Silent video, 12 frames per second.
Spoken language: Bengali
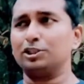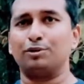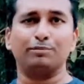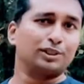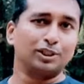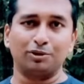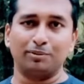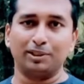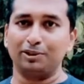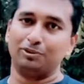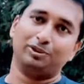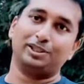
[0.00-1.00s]
সমস্যার
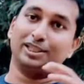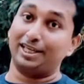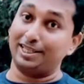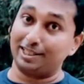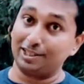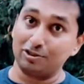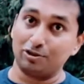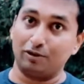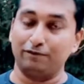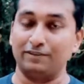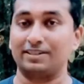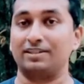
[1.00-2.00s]
সমাধান করছেন এটা একটা
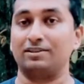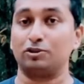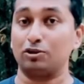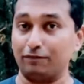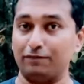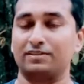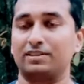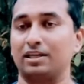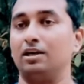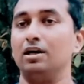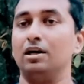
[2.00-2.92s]
সলভ সফট স্কিল